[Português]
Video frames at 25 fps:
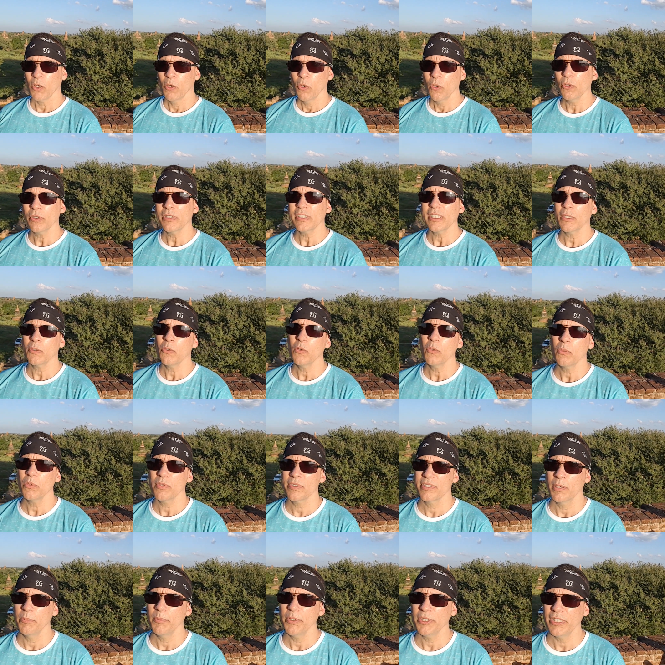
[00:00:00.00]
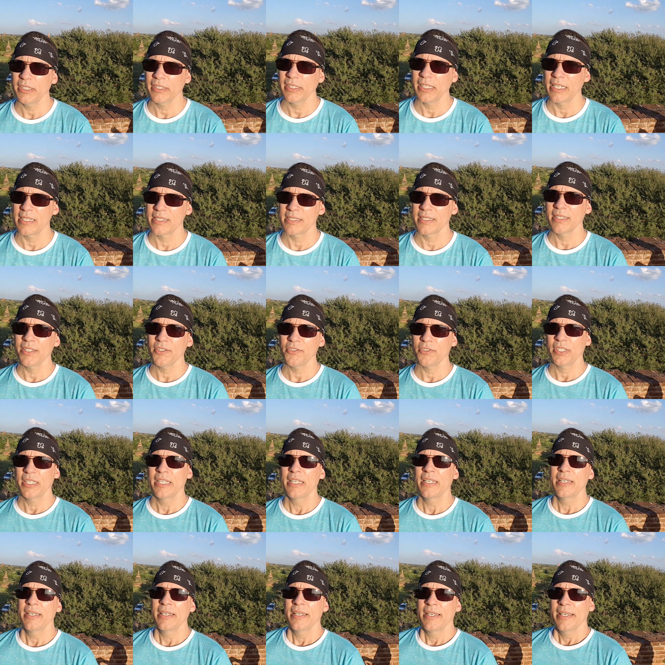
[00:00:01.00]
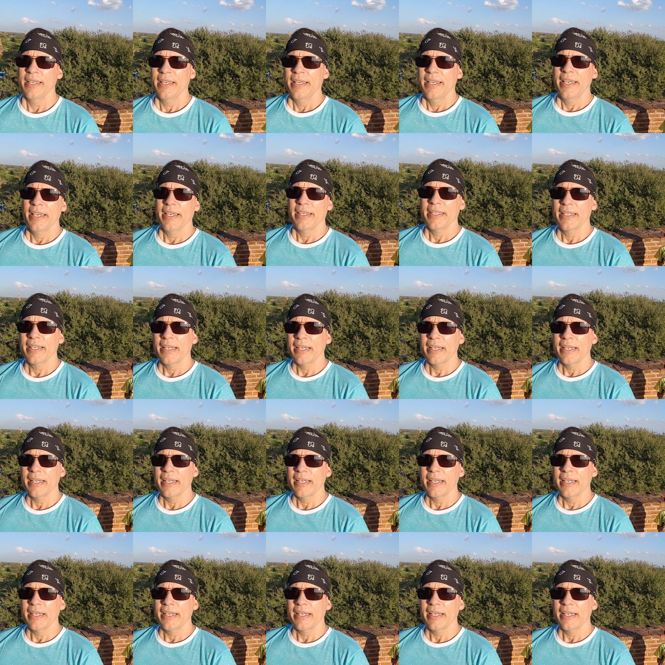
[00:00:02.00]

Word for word: Outra conclusão muito interessante é que